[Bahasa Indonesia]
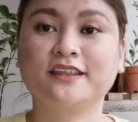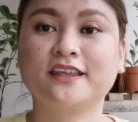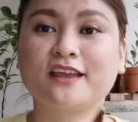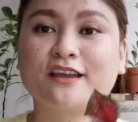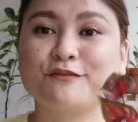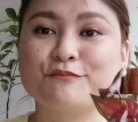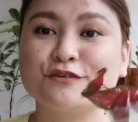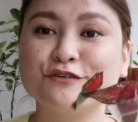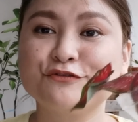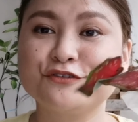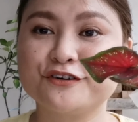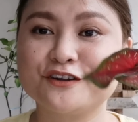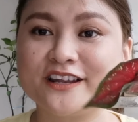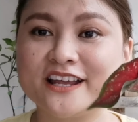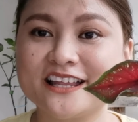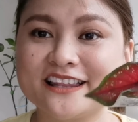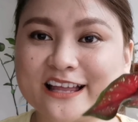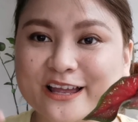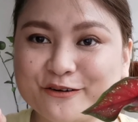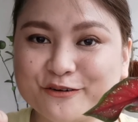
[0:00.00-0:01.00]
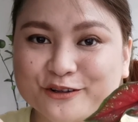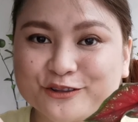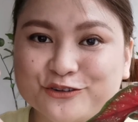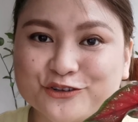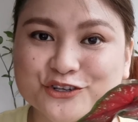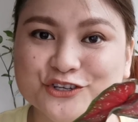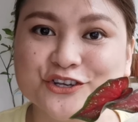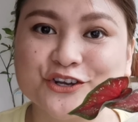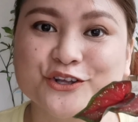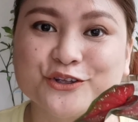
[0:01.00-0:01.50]
Okay, before that I
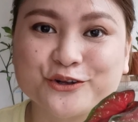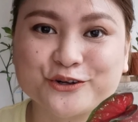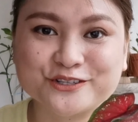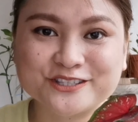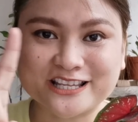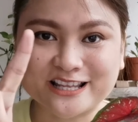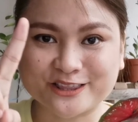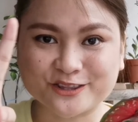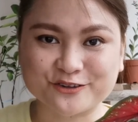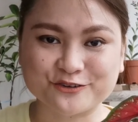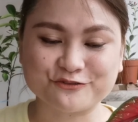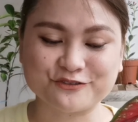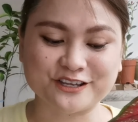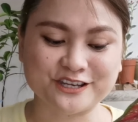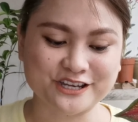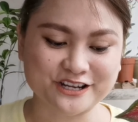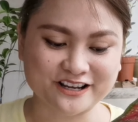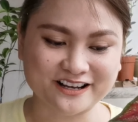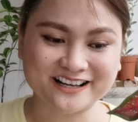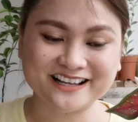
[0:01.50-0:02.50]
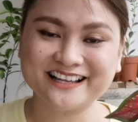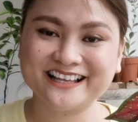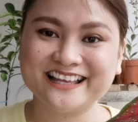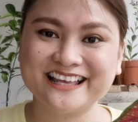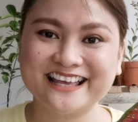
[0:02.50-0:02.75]
want to show you satu video.